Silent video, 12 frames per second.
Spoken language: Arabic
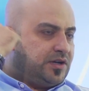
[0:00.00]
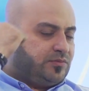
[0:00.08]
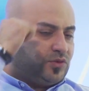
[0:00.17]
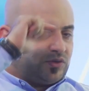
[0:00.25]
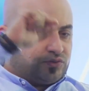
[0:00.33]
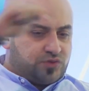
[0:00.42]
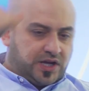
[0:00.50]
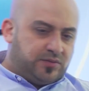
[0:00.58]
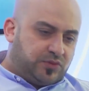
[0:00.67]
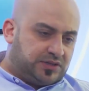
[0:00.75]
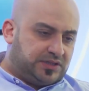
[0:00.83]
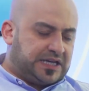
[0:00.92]
المخرج وعلى
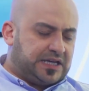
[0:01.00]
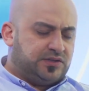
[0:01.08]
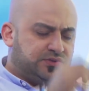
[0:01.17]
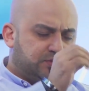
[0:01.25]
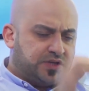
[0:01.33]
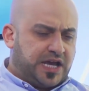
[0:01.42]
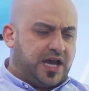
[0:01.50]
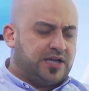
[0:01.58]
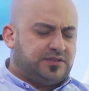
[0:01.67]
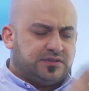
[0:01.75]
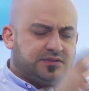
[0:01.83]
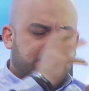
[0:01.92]
ما دخلت
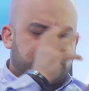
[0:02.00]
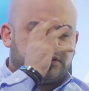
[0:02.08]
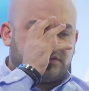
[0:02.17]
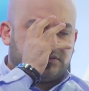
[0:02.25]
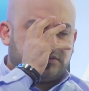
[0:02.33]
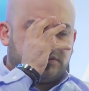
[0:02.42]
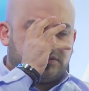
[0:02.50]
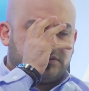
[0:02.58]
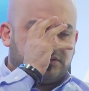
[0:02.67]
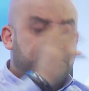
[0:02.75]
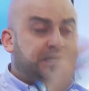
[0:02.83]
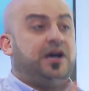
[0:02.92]
وقعدت انت
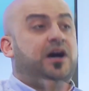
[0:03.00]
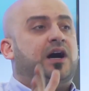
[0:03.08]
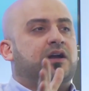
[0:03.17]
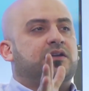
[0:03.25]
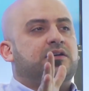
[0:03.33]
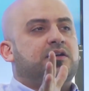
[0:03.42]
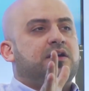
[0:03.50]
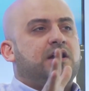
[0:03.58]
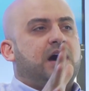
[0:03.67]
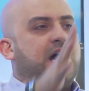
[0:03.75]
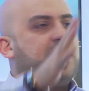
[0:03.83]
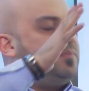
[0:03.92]
بعدك من موتور
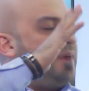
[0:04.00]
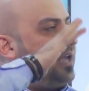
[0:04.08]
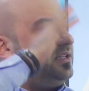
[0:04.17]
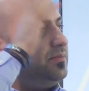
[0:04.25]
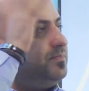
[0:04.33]
انا بعدني